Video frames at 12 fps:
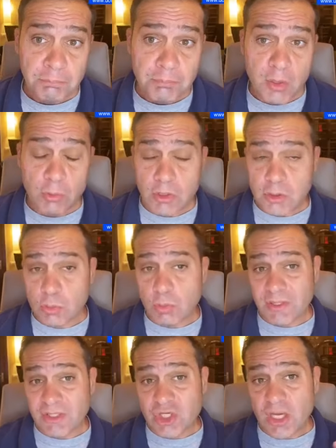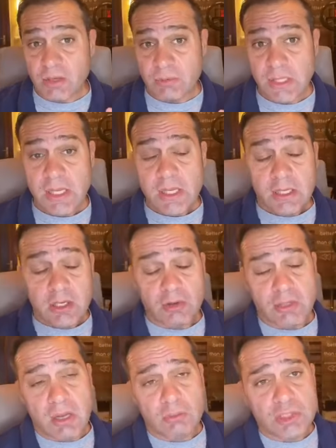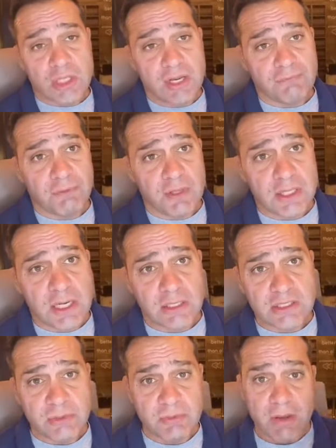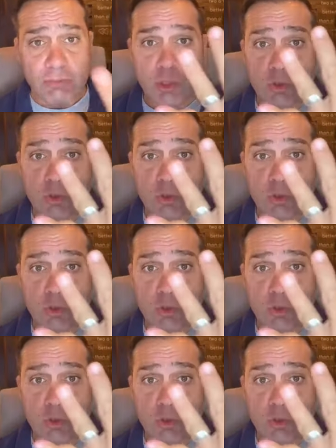ma quello che tu ricevi. Ricordiamoci che la fede la riceviamo in